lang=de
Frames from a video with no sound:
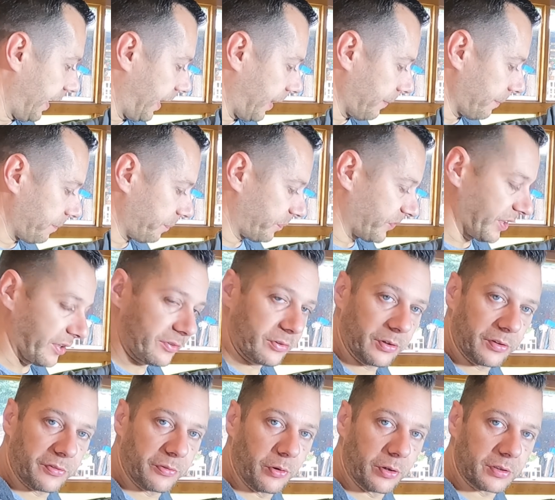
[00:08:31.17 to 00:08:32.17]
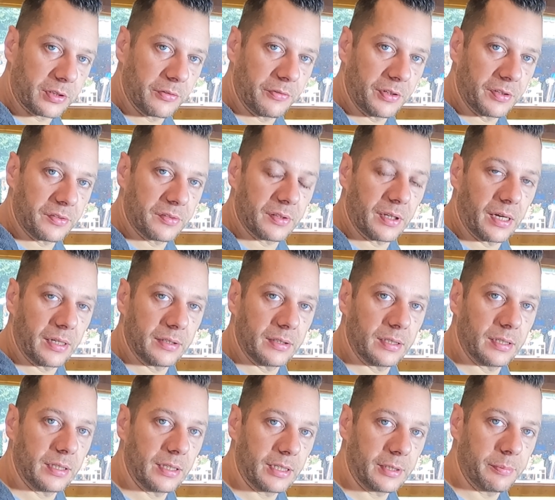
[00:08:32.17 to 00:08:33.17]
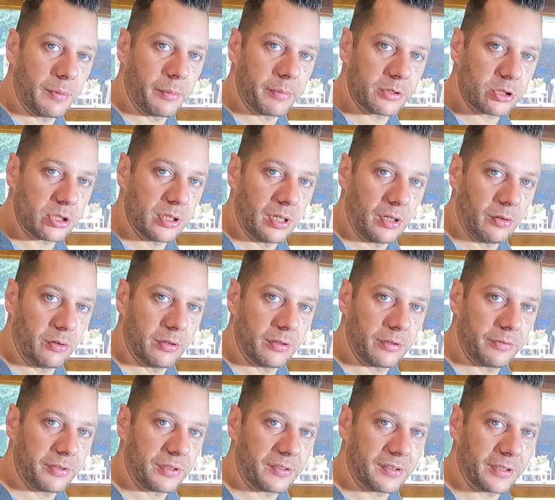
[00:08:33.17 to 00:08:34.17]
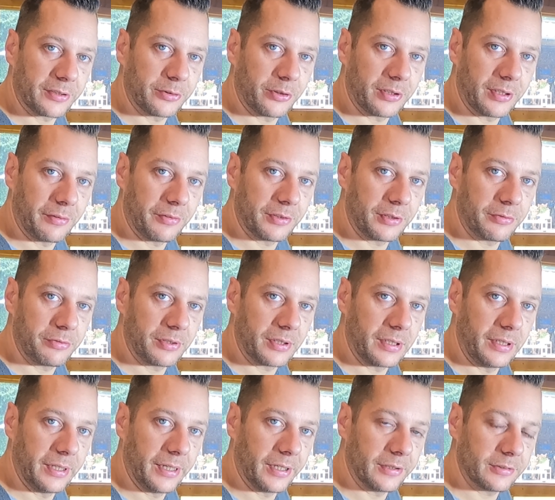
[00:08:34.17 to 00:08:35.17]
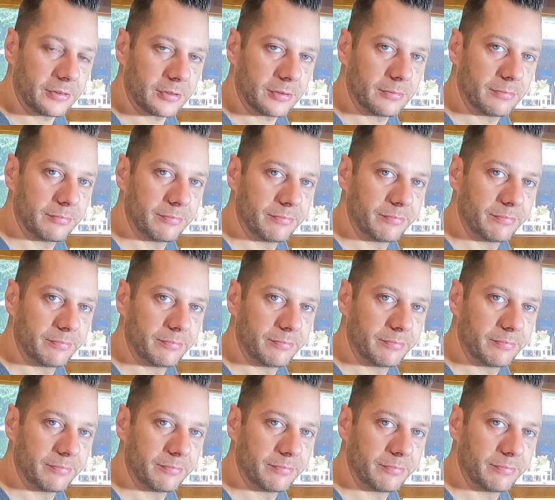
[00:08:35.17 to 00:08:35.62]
Ja, das soll es für heute gewesen sein. Ich mache mich schlau. Wie gesagt, heute haben wir nicht viel gelernt.